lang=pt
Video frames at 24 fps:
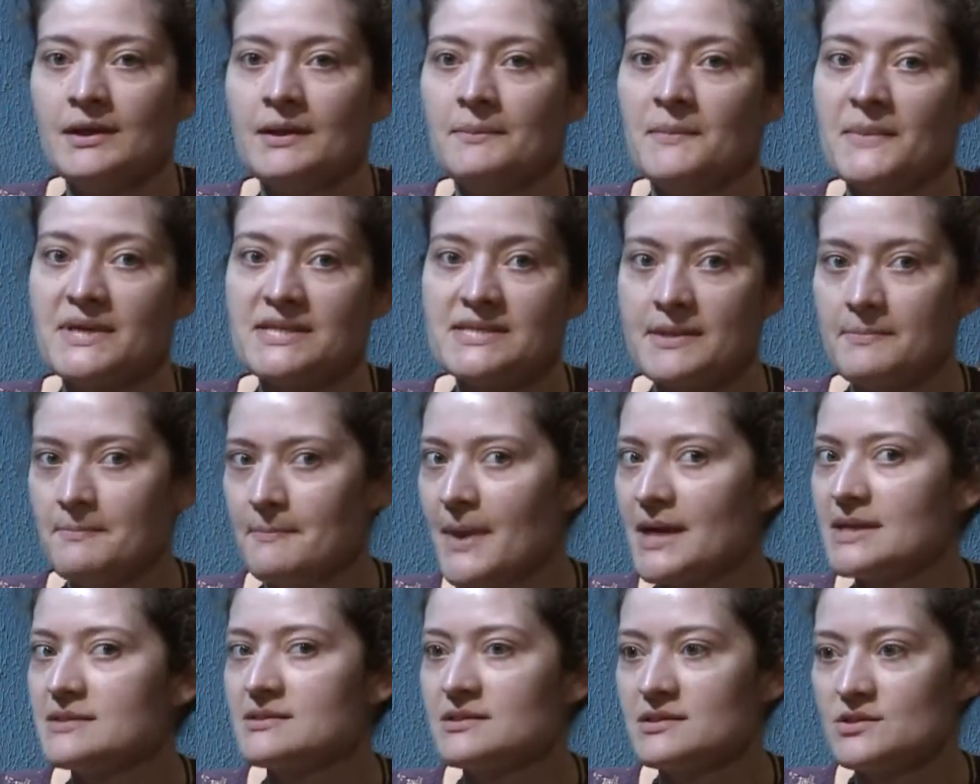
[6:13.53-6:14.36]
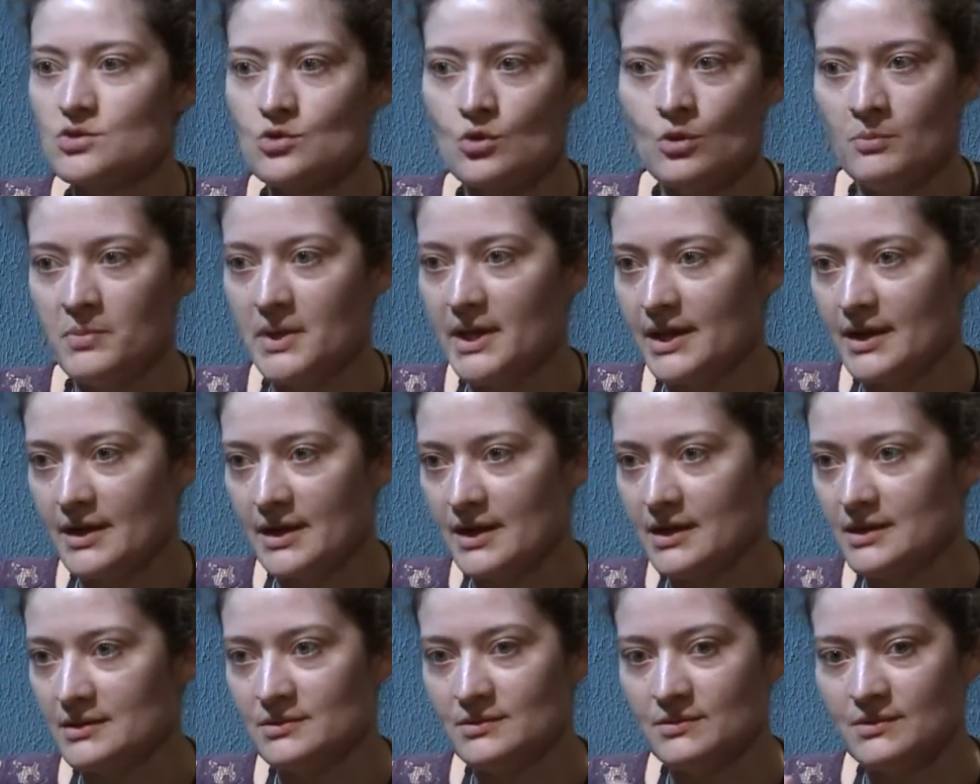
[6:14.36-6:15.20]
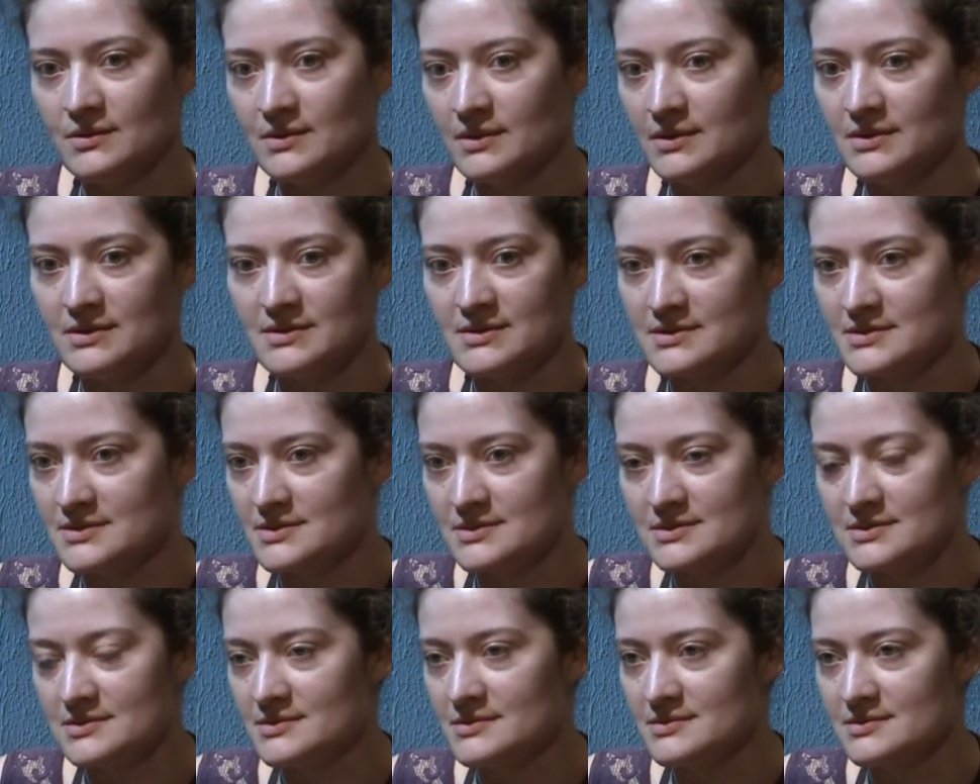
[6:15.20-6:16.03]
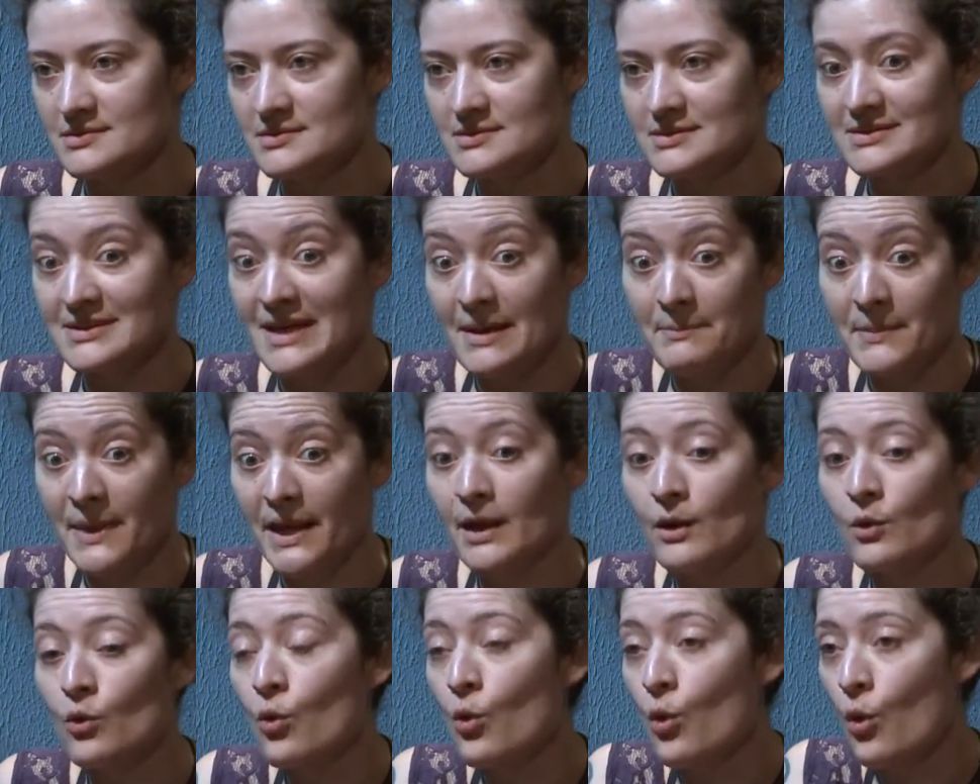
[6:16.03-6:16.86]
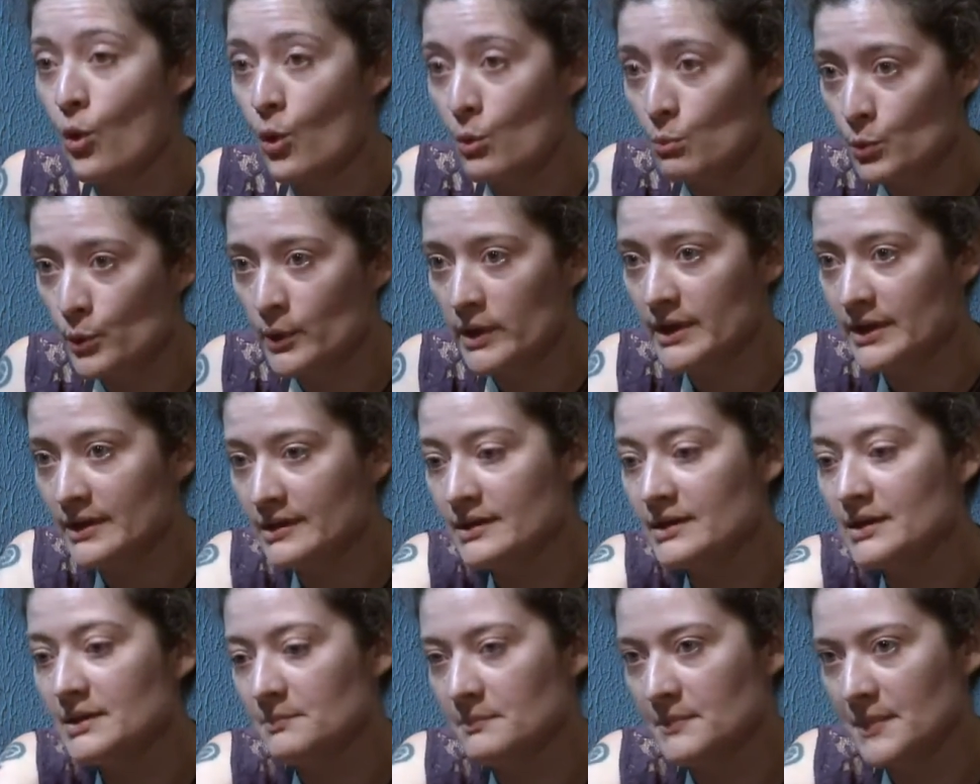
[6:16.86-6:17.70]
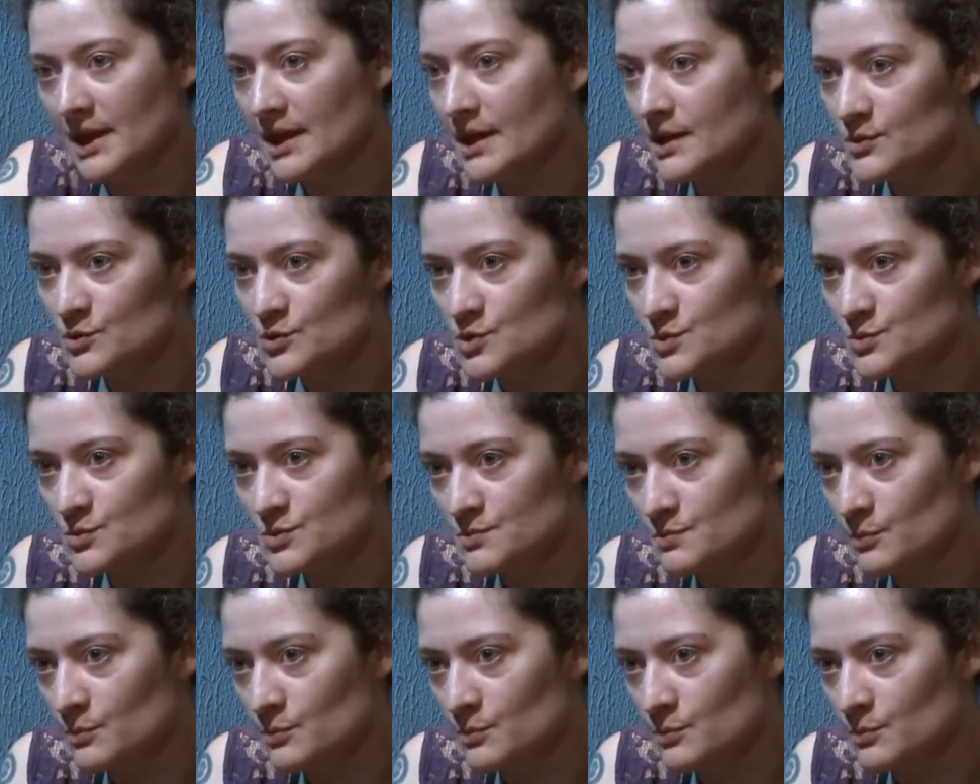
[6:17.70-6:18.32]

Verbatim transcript: Mas é bastante complicado saber como e em que meios.